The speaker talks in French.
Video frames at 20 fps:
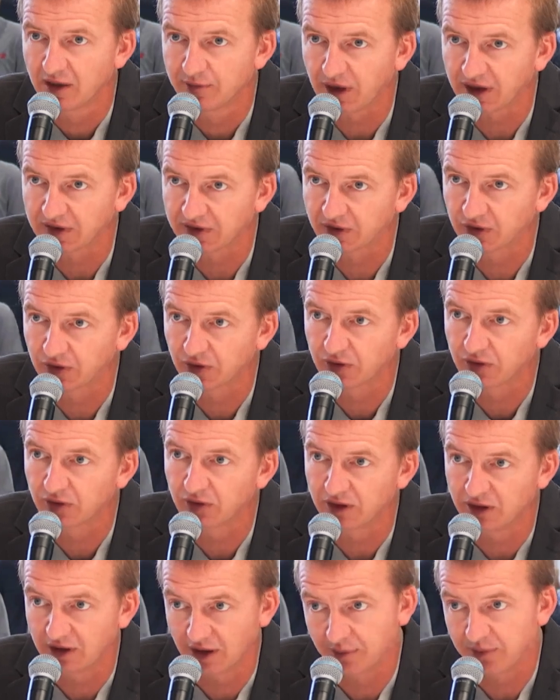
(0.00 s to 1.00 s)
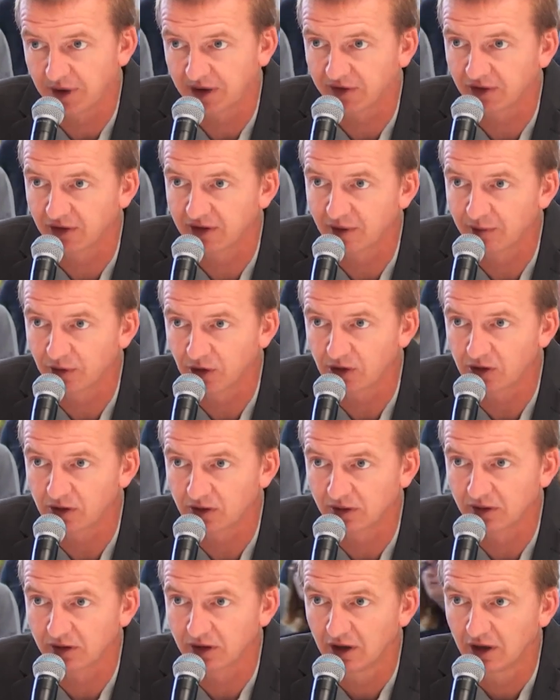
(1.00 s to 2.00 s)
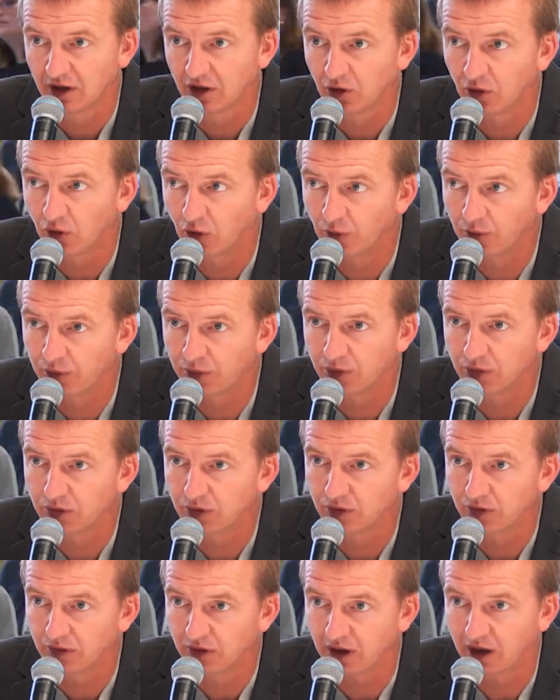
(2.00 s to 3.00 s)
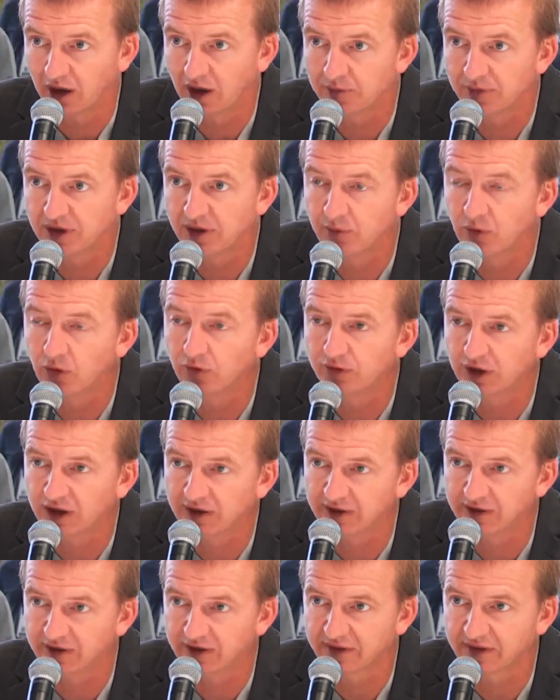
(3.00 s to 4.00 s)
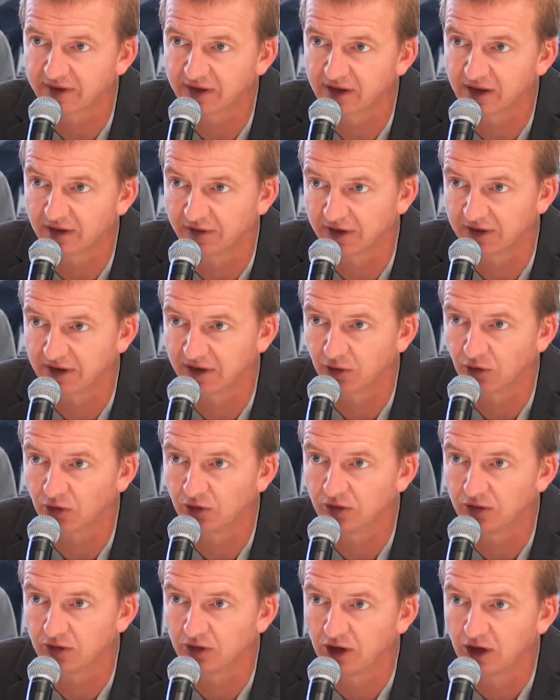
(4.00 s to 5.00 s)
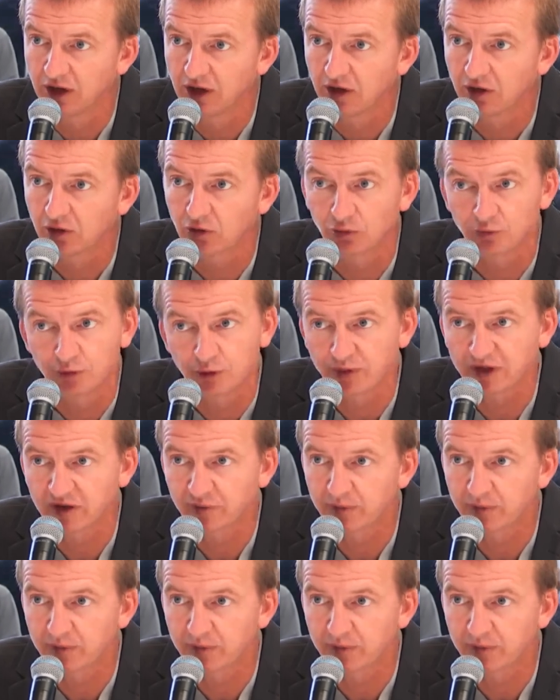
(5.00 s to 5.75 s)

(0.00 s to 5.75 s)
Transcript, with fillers: parce qu'il n'y a personne à bord on peut rapidement faire des essais avec des drones qu'on ne peut pas se